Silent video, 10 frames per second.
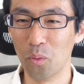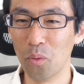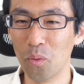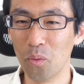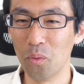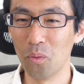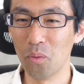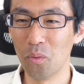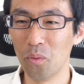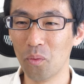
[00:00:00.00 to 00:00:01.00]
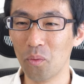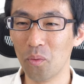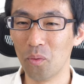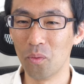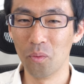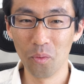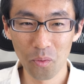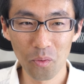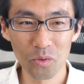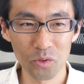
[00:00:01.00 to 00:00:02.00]
おー
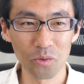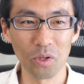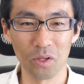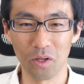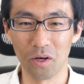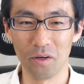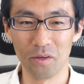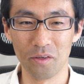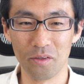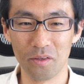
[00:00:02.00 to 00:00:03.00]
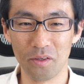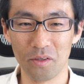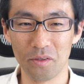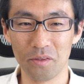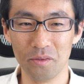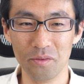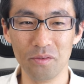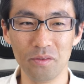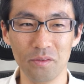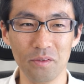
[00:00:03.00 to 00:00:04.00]
おーそうなんだう
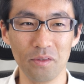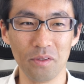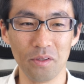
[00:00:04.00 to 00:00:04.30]
ん